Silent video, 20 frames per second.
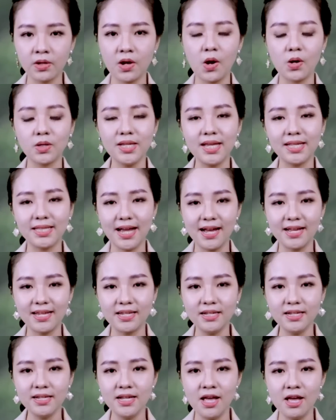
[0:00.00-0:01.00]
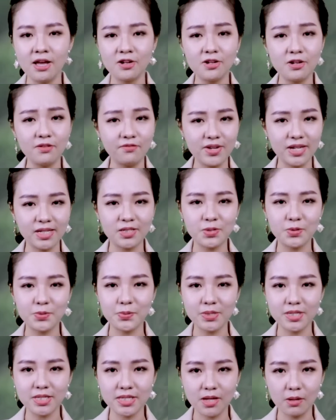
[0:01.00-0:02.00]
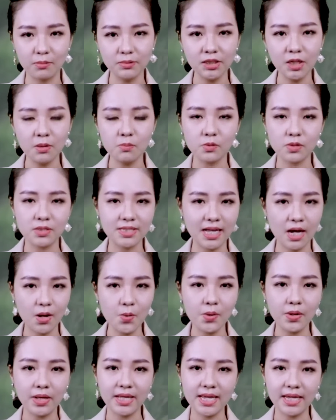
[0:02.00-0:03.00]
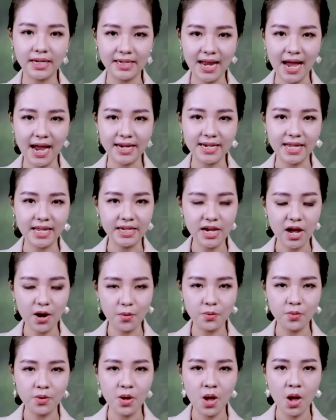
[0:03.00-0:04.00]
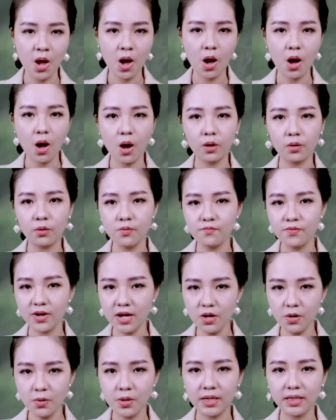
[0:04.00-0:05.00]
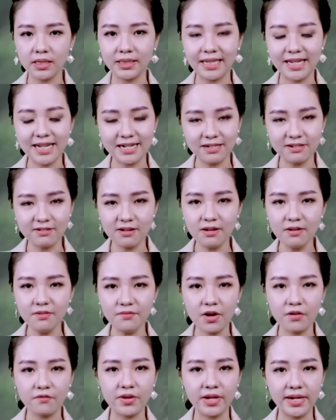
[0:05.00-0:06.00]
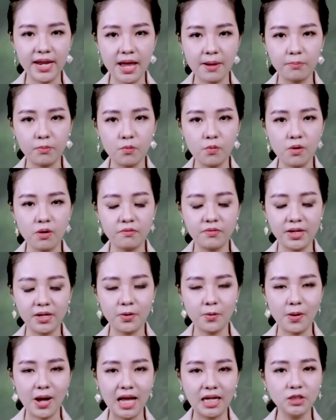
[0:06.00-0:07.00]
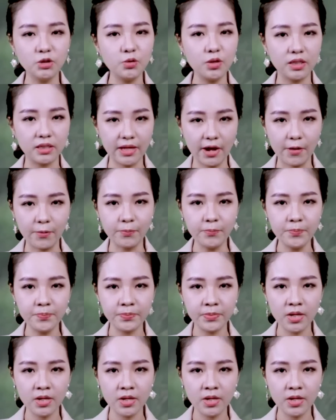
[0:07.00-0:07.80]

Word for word: Có thể thấy, người Việt dù sống trong một xã hội hiện đại đến đâu, họ cũng vẫn luôn tín ngưỡng vào vẻ đẹp của văn hóa truyền thống.